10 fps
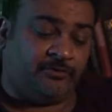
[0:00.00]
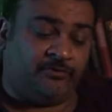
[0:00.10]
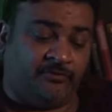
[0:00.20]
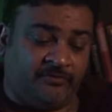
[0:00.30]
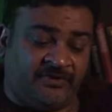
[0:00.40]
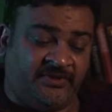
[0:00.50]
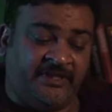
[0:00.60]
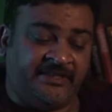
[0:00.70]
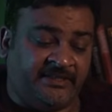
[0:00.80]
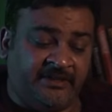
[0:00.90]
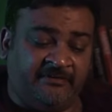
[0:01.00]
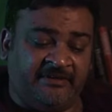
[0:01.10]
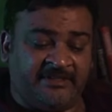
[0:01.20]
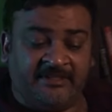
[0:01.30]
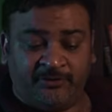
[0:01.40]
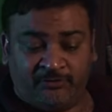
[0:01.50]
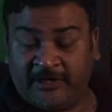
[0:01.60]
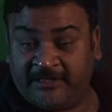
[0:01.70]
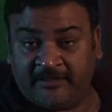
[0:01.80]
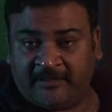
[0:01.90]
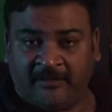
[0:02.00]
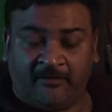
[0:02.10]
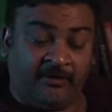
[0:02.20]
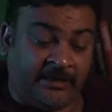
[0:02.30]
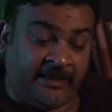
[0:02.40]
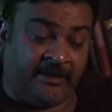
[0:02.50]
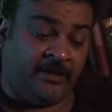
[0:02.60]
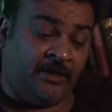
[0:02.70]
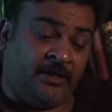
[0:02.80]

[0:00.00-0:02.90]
तो सीएनजी का वैसे ही इशू रहता था और है